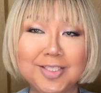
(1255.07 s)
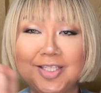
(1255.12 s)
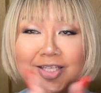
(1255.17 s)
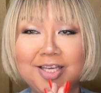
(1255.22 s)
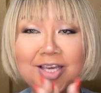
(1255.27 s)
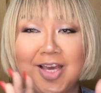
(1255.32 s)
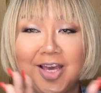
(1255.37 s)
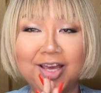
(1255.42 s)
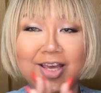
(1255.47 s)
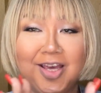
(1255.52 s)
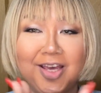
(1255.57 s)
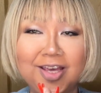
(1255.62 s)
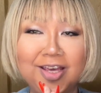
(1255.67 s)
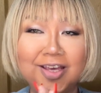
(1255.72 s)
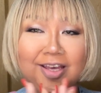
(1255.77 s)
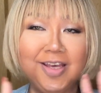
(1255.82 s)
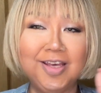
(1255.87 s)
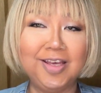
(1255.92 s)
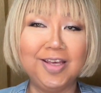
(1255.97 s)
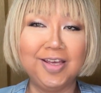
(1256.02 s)

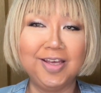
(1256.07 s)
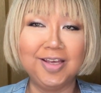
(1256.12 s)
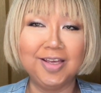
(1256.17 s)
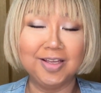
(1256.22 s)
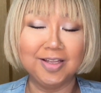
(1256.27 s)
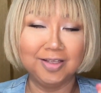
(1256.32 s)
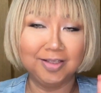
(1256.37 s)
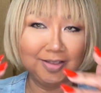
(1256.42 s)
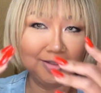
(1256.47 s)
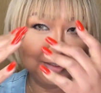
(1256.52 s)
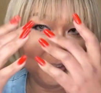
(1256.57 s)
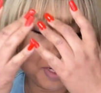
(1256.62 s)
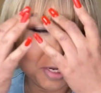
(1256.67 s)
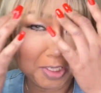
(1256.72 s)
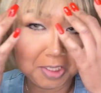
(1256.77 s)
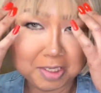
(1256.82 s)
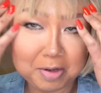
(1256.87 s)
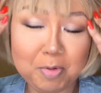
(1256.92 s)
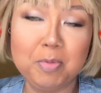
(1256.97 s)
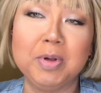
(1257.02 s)
イエーイって
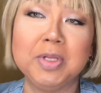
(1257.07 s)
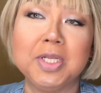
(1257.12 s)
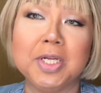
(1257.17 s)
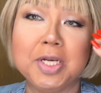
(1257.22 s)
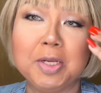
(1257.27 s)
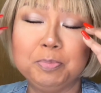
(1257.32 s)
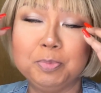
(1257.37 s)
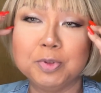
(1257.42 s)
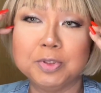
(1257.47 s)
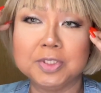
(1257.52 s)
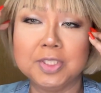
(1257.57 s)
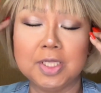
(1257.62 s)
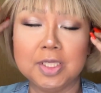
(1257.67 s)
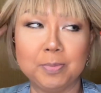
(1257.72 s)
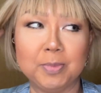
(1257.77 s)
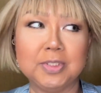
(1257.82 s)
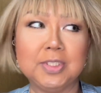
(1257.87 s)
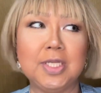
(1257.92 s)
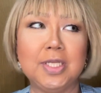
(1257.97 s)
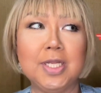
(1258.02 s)
言ってもまだリップつけて
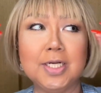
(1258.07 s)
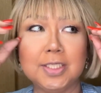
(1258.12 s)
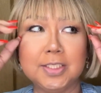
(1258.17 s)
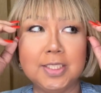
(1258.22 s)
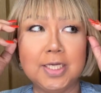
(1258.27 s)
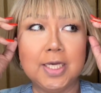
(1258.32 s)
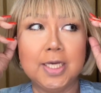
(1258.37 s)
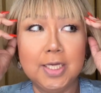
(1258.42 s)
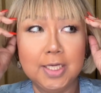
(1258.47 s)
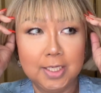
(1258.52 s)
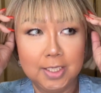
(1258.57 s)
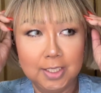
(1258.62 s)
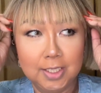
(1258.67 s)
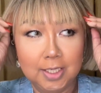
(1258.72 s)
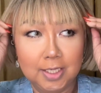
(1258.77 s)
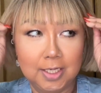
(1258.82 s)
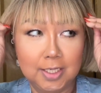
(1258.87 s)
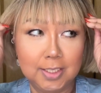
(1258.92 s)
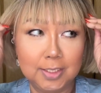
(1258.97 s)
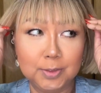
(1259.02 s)
ません。なんかね、
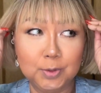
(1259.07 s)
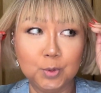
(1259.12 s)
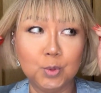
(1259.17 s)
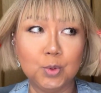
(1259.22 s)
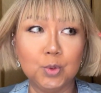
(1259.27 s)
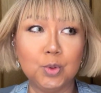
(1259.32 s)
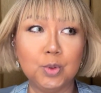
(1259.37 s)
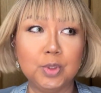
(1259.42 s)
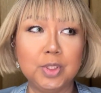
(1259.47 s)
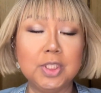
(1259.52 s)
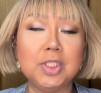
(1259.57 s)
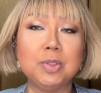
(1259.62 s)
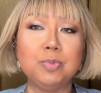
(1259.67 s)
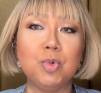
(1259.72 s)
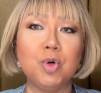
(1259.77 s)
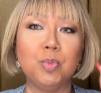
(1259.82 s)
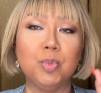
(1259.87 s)
あの、いつも